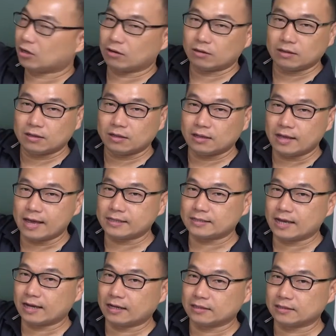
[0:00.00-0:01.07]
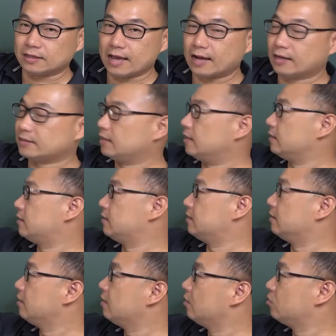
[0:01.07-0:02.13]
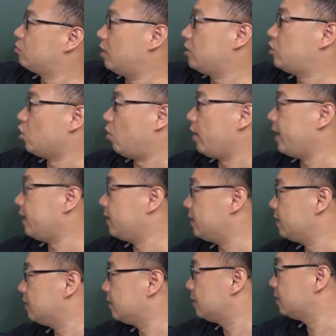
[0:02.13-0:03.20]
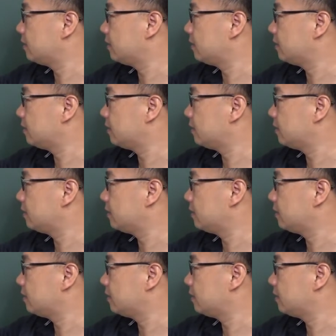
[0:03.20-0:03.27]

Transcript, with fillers: 求 ？s x x 二次，所以 九 a 呢